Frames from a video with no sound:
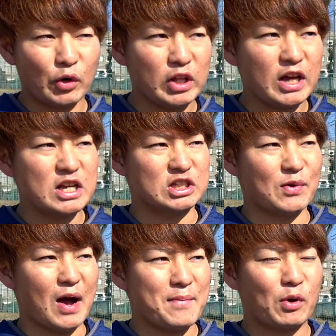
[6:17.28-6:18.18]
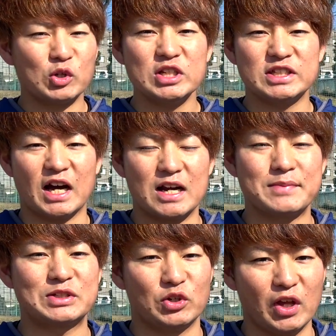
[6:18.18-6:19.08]
これに関しては、ま個人差があり
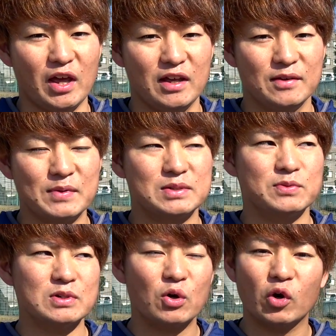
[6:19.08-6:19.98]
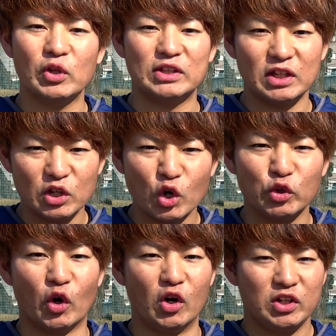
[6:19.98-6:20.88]
ますので、まあ、自分はこういうことやってるよ
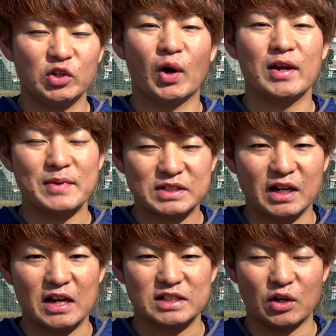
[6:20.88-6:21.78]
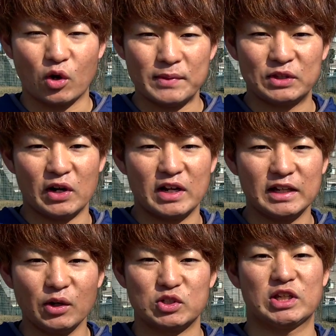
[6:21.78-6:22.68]
というのがありましたら下のコメント欄に書
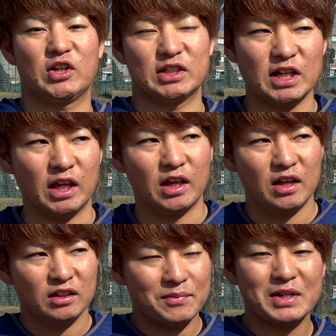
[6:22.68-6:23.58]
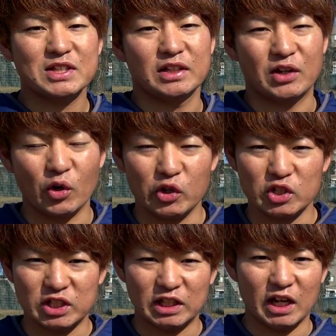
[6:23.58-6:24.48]
いて教えてくださいで皆さんで共
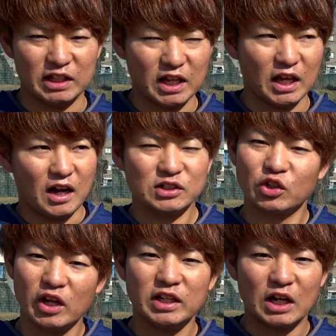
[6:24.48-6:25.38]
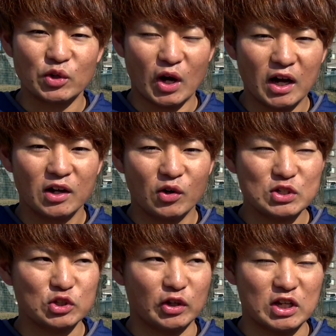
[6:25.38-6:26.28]
有していただいてあそれいいなとかこ
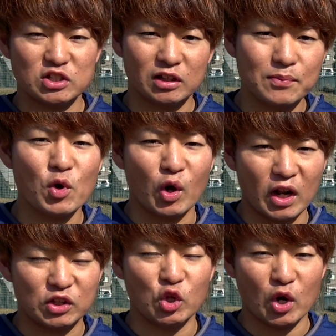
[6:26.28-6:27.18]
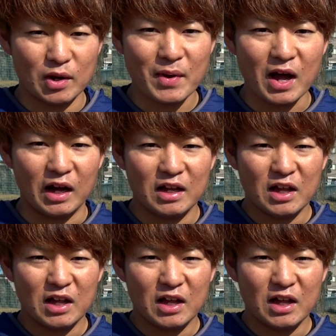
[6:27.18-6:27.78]
れちょっと練習でやってみようかなっていうのがあれば